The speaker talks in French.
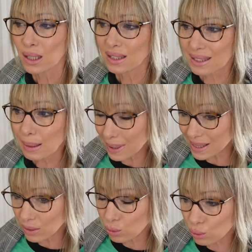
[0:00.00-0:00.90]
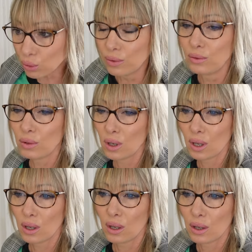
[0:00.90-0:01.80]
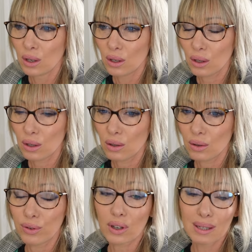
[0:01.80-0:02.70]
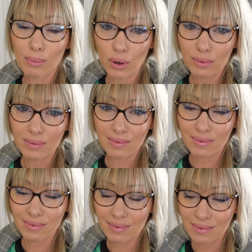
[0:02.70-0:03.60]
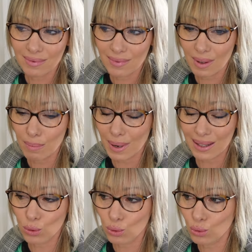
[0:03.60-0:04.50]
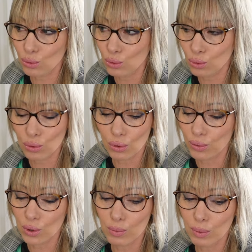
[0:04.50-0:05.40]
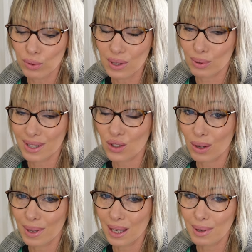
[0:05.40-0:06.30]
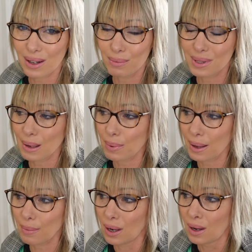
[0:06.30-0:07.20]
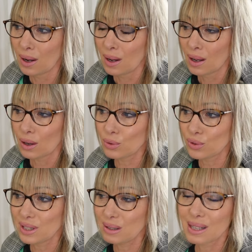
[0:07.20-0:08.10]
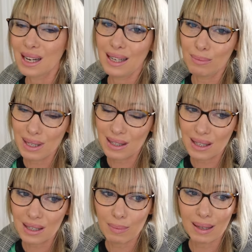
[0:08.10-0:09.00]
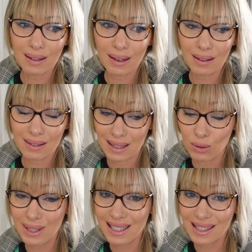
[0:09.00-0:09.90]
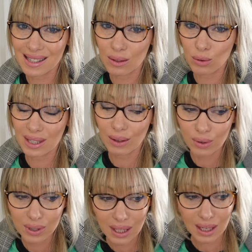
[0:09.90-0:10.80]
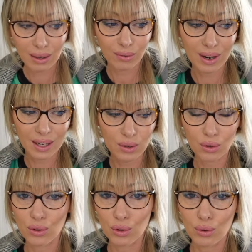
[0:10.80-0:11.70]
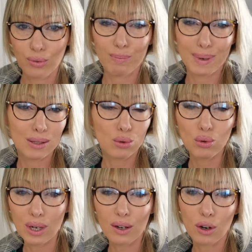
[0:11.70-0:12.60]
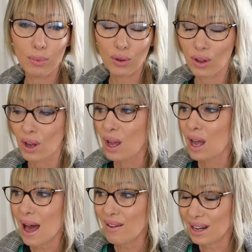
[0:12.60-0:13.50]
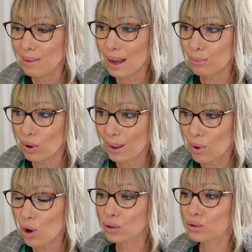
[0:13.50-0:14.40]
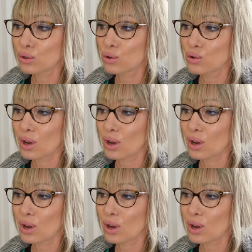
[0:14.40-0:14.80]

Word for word: c'est pas ça du tout, forcément. Mm. Pas du tout du tout, donc faut que je me bousse C'est pour ça que j'aurais bien aimé quand même cet après-midi comme je vous ai dit, parce que là il est midi ce matin, c'est le 10, donc ça veut dire qu'il fallait que je passe toutes les commandes avec les marques pour la box, que je